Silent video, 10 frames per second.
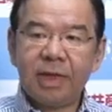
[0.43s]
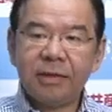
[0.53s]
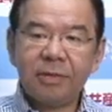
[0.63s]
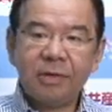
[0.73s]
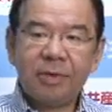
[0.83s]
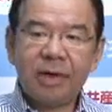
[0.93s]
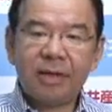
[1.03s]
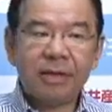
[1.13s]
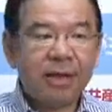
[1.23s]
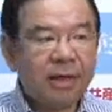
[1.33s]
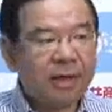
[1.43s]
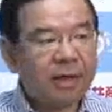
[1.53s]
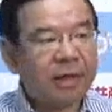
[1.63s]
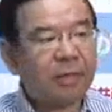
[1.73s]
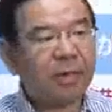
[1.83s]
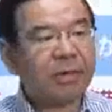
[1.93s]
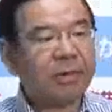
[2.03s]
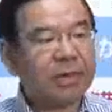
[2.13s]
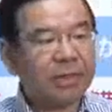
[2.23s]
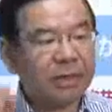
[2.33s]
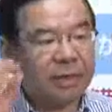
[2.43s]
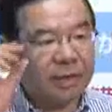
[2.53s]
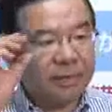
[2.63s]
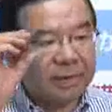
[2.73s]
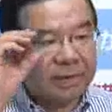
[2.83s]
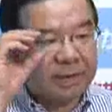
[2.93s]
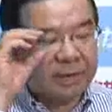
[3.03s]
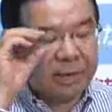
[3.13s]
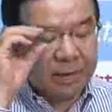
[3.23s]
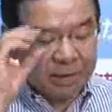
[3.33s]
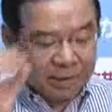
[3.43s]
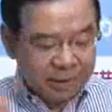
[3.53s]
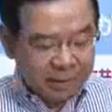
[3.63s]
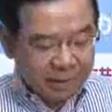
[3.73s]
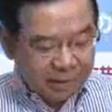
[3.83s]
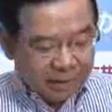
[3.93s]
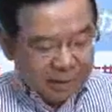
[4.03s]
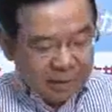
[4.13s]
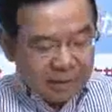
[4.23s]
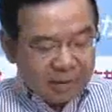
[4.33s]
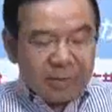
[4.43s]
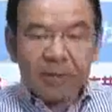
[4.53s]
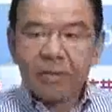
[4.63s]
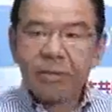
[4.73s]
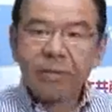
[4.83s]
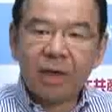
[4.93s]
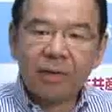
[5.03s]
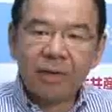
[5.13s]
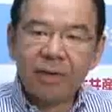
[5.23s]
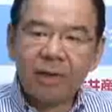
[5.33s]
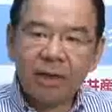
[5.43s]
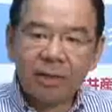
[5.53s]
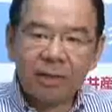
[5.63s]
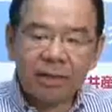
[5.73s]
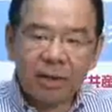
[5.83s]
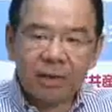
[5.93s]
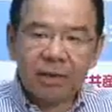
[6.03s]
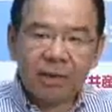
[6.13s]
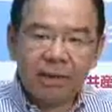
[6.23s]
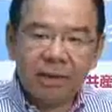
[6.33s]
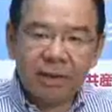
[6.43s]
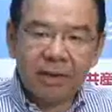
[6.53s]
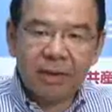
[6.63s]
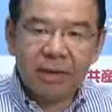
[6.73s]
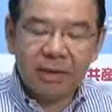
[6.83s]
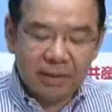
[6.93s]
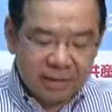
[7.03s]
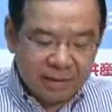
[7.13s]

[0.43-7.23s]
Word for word: あそれでは定例会見を始めさせていただきますあの私の方からは一点、えー、